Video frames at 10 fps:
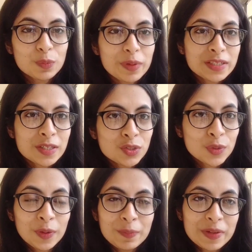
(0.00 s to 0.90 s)
বেশ
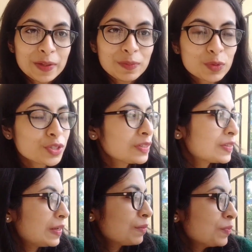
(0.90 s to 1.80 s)
কিছুক্ষণ আমি এখানে
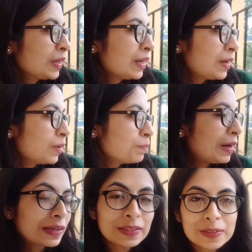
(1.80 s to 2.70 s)
বসেছিলাম
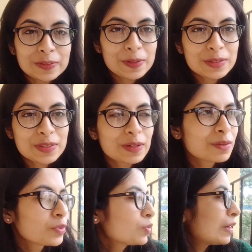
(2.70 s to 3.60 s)
মাংকিদের
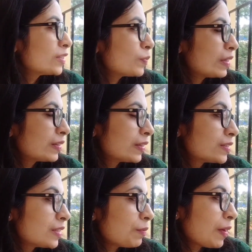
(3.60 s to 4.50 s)
দেখছিলাম একটু গাছপালা
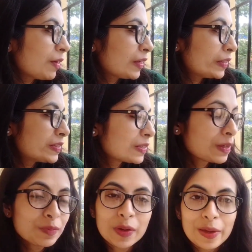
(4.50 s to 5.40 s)
দেখছিলাম হাওয়া
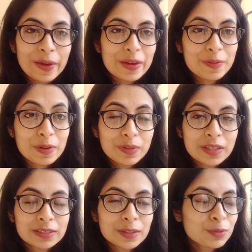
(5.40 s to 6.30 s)
খাচ্ছিলাম এবার আমি
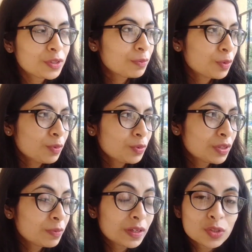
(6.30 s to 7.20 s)
তাড়াতাড়ি উঠে পড়বো
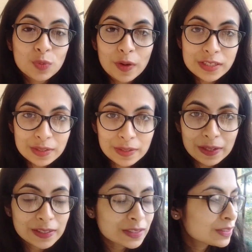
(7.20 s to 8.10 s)
উঠে পড়ে কিছু ওয়াশিংয়ের
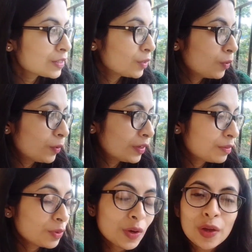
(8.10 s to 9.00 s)
কাজ আছে সেগুলো করে
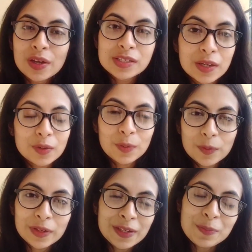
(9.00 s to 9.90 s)
নেব সেগুলো
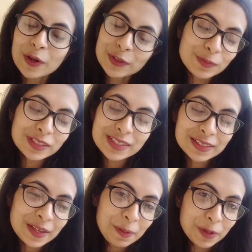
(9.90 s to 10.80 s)
করে নিয়ে পরে তোমাদের
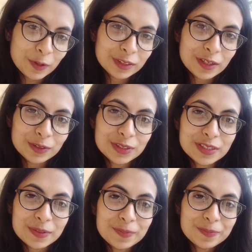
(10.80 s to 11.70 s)
সাথে আবার কথা হচ্ছে